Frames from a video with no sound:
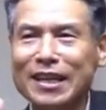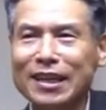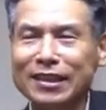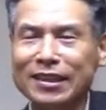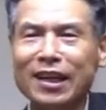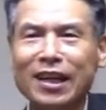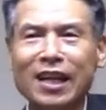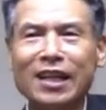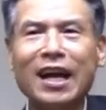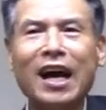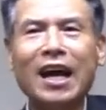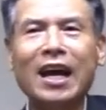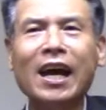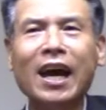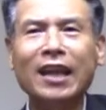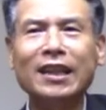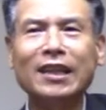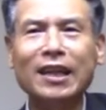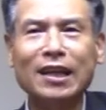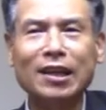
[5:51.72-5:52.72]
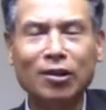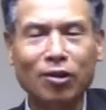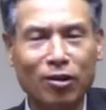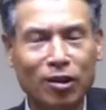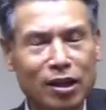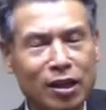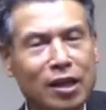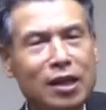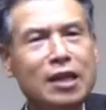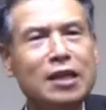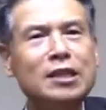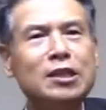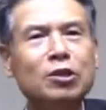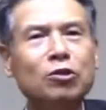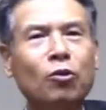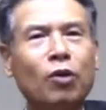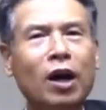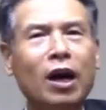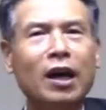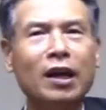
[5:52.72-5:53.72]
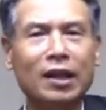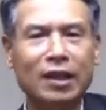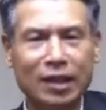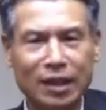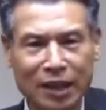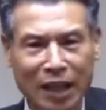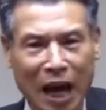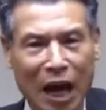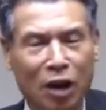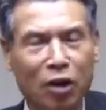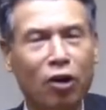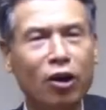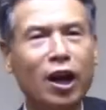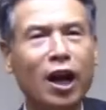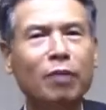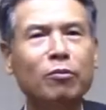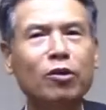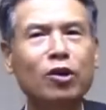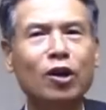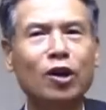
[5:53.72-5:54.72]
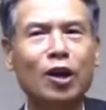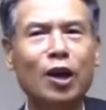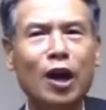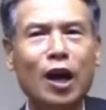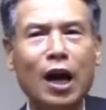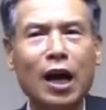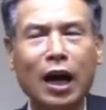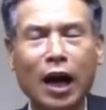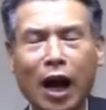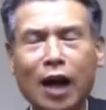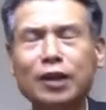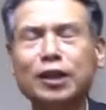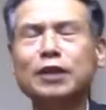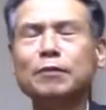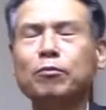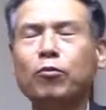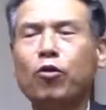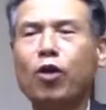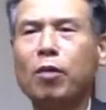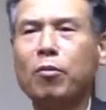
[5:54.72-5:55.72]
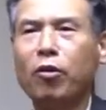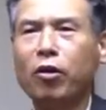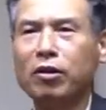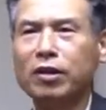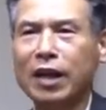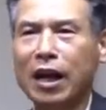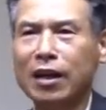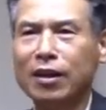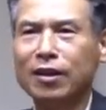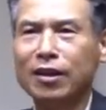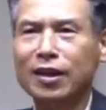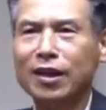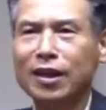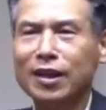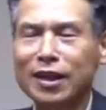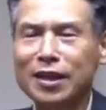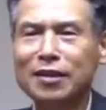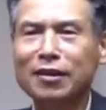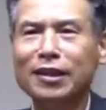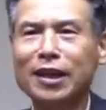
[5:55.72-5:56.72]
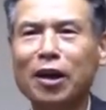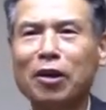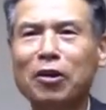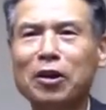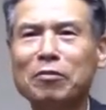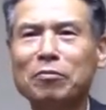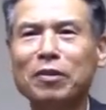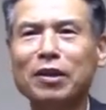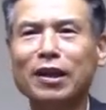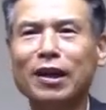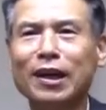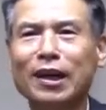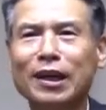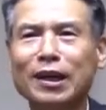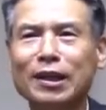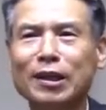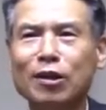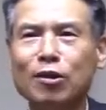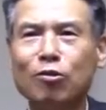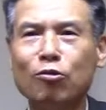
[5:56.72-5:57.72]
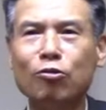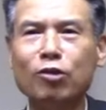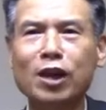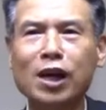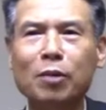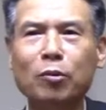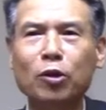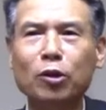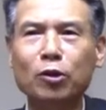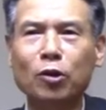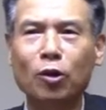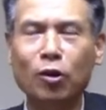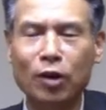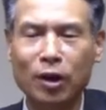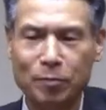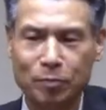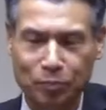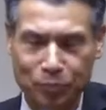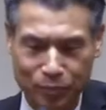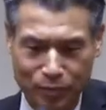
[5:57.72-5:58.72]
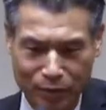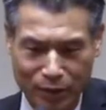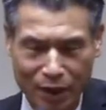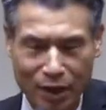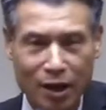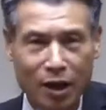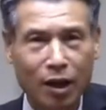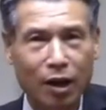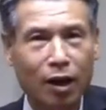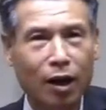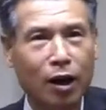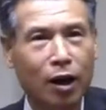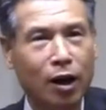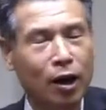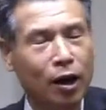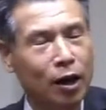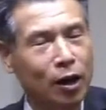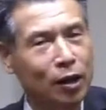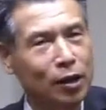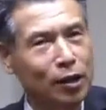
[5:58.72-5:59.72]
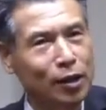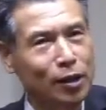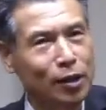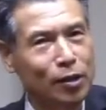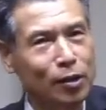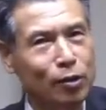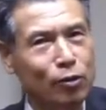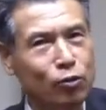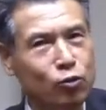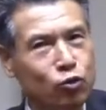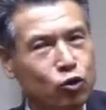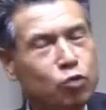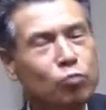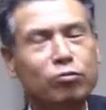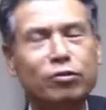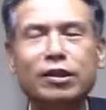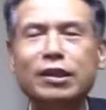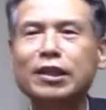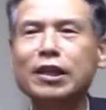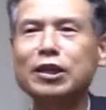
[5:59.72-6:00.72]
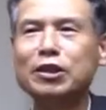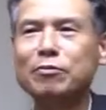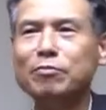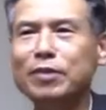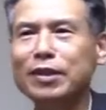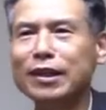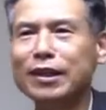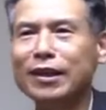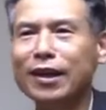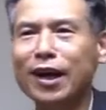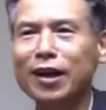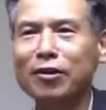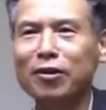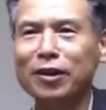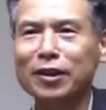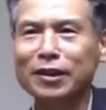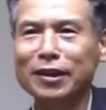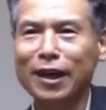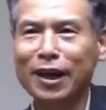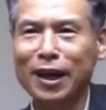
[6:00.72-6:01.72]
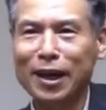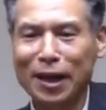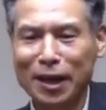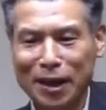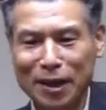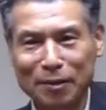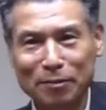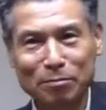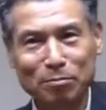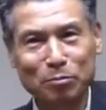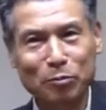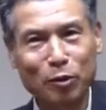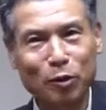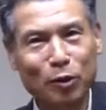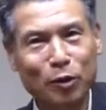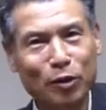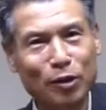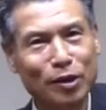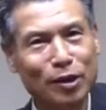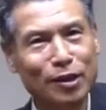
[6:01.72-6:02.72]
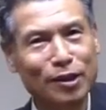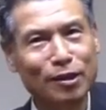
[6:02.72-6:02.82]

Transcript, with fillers: 살아나야겠다는 의지와 당연함을 같이 포함하고 있는, 있는 단어입니다. 우리가 보통 어, 춤추시겠습니까? 그럴 때뭐